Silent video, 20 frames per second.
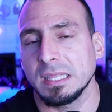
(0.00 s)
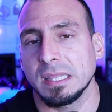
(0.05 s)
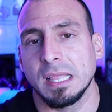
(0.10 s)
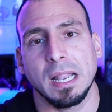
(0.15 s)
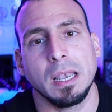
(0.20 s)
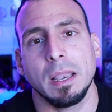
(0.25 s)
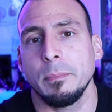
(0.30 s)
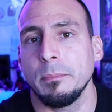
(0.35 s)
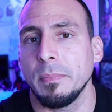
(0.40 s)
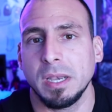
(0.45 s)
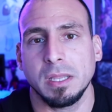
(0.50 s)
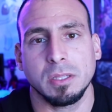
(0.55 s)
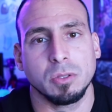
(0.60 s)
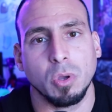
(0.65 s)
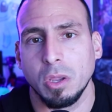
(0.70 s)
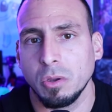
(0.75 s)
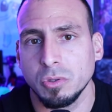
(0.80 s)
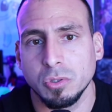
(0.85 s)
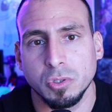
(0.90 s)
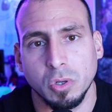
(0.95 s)
quitarle el
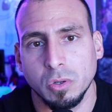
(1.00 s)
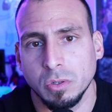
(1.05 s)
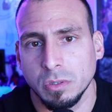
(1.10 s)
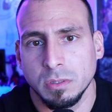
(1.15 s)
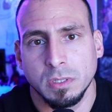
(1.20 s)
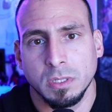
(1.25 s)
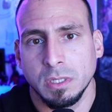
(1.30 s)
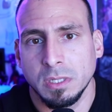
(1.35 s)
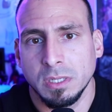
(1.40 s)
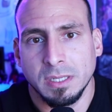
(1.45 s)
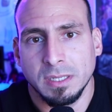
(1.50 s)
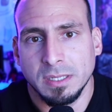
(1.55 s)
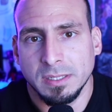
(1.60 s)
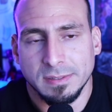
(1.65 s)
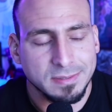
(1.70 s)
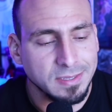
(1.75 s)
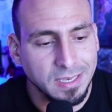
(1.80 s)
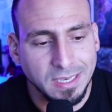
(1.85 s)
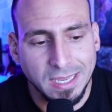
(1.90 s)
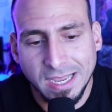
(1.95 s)
mérito a John John
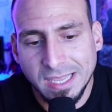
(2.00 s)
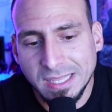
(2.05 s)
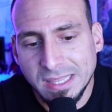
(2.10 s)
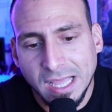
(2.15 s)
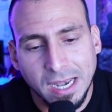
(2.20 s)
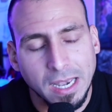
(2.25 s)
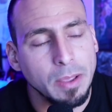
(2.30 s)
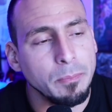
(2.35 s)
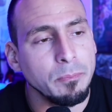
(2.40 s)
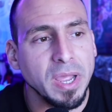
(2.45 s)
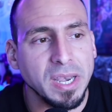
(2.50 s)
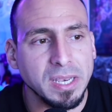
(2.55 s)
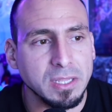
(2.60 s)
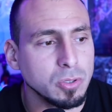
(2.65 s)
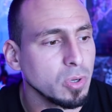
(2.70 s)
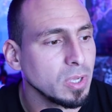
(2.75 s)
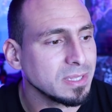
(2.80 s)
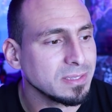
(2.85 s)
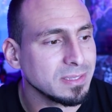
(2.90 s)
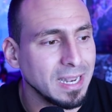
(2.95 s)
sería quitarle el
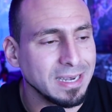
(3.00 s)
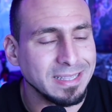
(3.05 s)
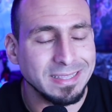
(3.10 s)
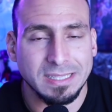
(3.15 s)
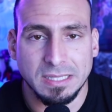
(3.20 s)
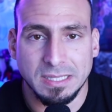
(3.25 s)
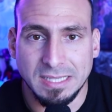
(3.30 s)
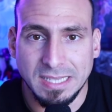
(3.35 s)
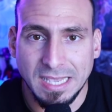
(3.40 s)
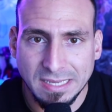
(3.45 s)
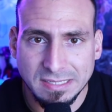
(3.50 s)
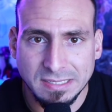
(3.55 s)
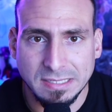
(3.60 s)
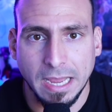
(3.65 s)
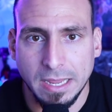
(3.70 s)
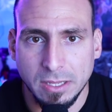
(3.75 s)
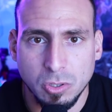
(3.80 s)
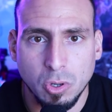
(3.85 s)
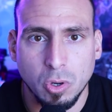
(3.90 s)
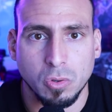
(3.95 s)
mérito de estar 10
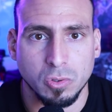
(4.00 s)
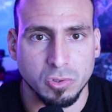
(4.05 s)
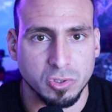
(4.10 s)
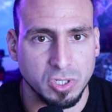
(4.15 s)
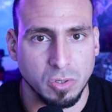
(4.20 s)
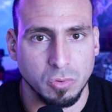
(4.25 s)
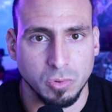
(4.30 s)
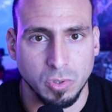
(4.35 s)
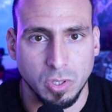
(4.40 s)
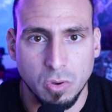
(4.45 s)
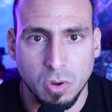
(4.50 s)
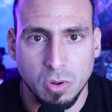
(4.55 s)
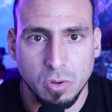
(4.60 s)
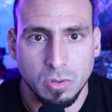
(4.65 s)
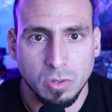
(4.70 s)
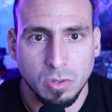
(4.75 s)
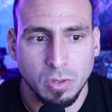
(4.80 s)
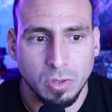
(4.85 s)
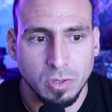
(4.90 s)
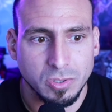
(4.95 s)
años consecutivos
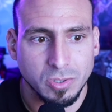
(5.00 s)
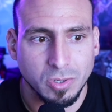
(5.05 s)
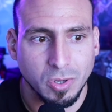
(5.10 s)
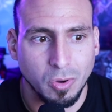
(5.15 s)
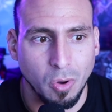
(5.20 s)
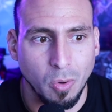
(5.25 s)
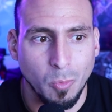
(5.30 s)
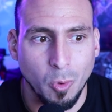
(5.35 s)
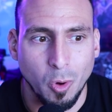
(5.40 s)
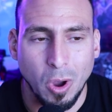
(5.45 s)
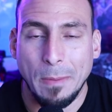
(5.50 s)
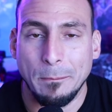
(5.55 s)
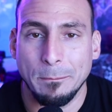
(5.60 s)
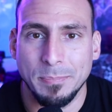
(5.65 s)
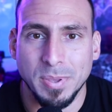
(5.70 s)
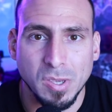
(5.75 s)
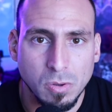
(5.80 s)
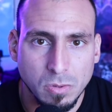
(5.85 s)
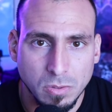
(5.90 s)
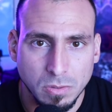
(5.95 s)
como
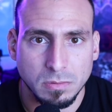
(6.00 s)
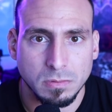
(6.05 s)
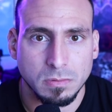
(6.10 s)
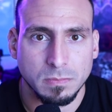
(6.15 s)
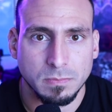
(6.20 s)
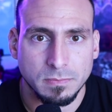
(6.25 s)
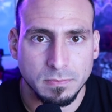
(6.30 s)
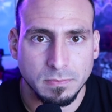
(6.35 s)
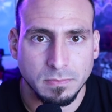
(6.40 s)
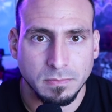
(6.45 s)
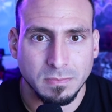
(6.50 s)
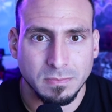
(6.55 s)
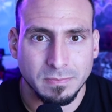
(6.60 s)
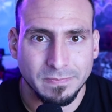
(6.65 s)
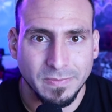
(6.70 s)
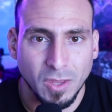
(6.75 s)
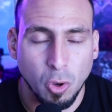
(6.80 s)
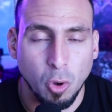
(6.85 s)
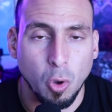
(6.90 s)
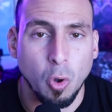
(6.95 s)
campeón.
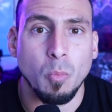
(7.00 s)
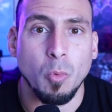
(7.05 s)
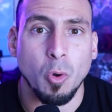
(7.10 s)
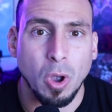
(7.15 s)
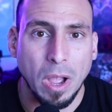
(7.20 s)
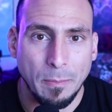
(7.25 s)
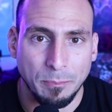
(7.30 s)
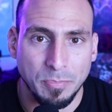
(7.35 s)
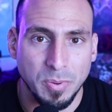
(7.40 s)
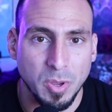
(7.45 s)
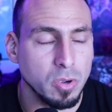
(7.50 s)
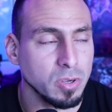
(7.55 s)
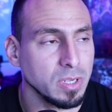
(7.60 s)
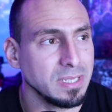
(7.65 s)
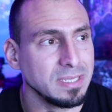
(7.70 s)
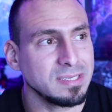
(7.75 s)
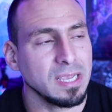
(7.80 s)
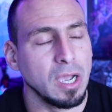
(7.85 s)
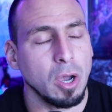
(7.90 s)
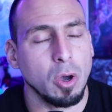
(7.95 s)
Como campeón.
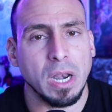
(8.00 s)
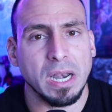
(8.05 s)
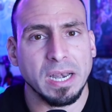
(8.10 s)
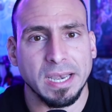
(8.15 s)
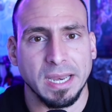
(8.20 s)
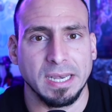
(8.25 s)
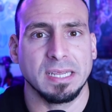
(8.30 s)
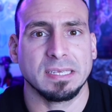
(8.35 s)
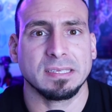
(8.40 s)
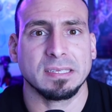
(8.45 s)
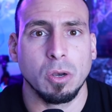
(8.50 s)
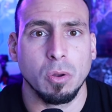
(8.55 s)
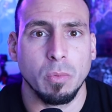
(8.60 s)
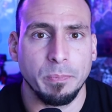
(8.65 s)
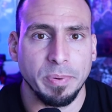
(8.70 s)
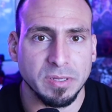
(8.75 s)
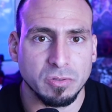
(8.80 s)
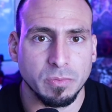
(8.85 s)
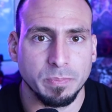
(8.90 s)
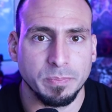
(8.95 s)
Y si ahora regresa a los
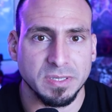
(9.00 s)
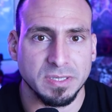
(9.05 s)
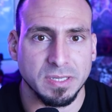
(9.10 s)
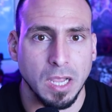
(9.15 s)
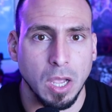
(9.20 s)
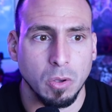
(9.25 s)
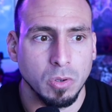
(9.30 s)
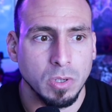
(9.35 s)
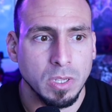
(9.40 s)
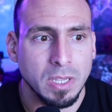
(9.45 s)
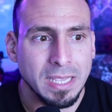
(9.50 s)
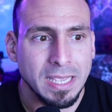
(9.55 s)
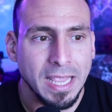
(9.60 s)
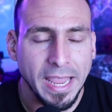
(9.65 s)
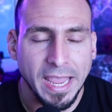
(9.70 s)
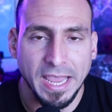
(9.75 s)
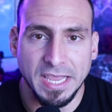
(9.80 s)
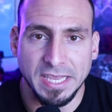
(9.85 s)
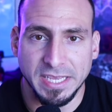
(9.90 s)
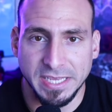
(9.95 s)
pesos pesados
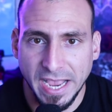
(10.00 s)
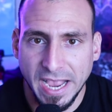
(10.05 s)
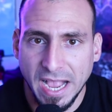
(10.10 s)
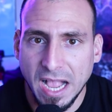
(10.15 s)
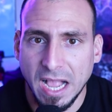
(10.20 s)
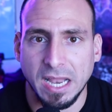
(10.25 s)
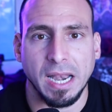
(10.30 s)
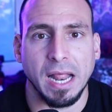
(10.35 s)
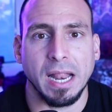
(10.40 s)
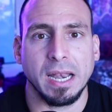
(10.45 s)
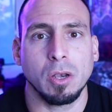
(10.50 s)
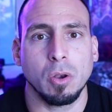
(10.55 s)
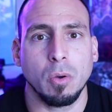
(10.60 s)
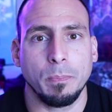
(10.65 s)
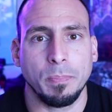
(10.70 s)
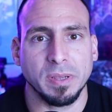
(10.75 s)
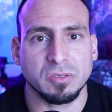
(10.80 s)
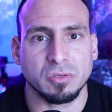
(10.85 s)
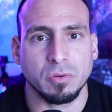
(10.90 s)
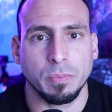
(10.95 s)
y llega a ganar en
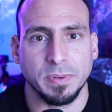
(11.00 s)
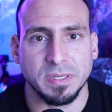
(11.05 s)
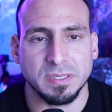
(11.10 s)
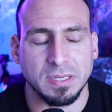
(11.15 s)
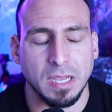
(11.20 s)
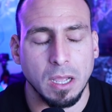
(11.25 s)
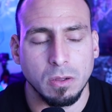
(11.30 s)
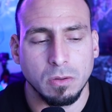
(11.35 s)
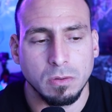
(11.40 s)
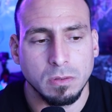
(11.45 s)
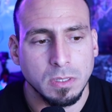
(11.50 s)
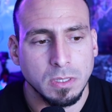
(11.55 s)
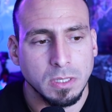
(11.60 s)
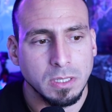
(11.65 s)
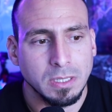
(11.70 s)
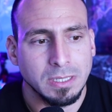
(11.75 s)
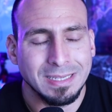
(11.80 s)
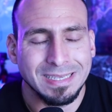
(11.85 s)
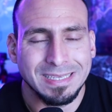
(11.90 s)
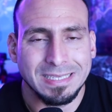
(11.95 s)
los pesos pesados,
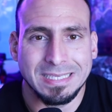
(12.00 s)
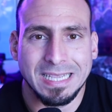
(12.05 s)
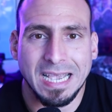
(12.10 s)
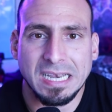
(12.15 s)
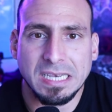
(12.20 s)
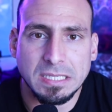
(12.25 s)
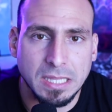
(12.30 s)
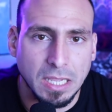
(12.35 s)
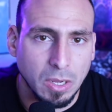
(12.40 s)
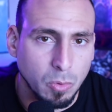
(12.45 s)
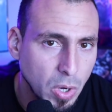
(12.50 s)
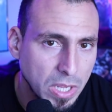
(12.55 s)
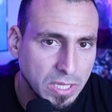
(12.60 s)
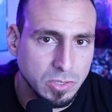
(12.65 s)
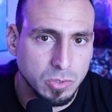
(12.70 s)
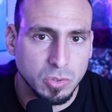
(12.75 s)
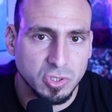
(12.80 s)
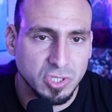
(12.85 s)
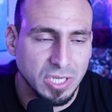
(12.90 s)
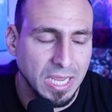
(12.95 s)
ya ni te
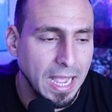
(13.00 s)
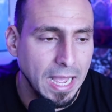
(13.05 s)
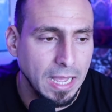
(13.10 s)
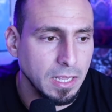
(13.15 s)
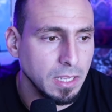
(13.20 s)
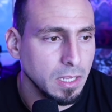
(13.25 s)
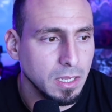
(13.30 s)
cuento. O sea,